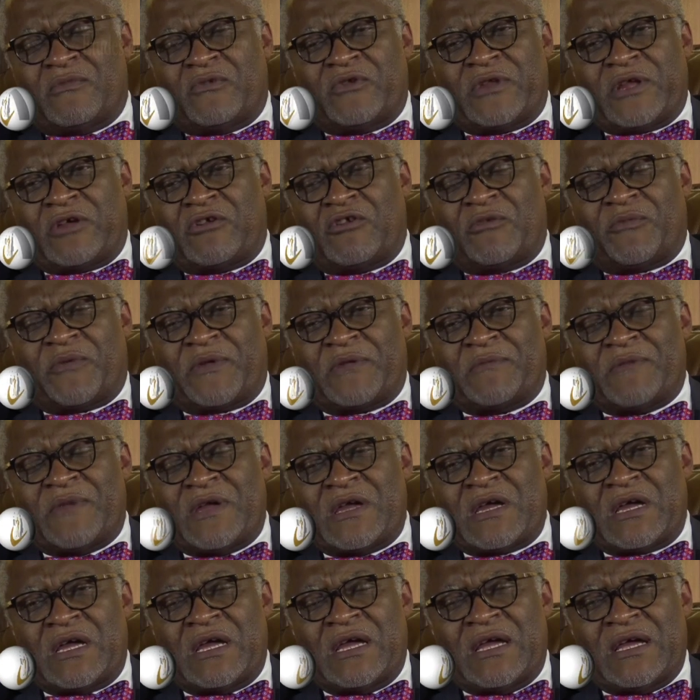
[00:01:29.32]
Mon école
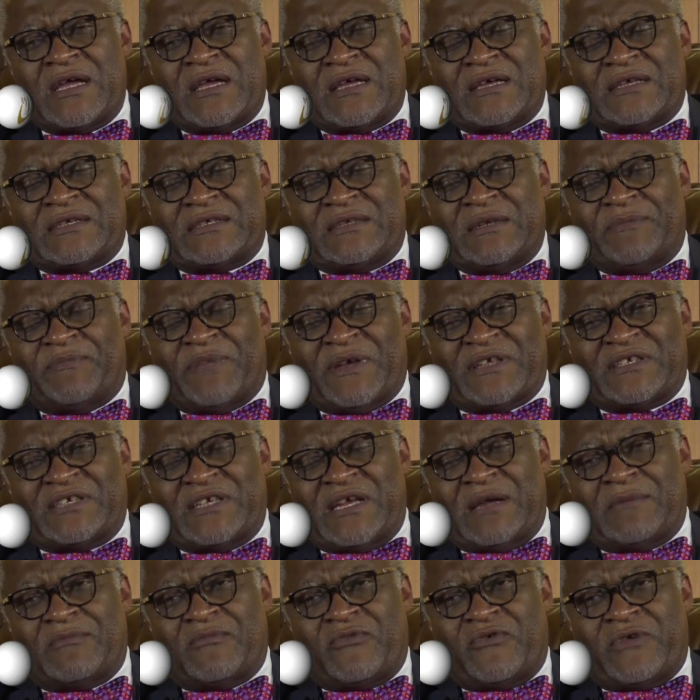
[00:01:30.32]
primaire s'est
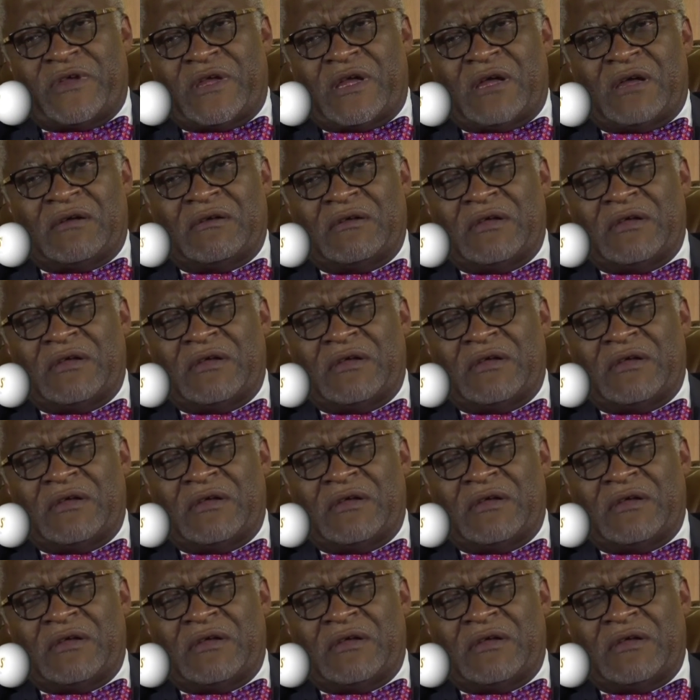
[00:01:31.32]
passée à Bouya.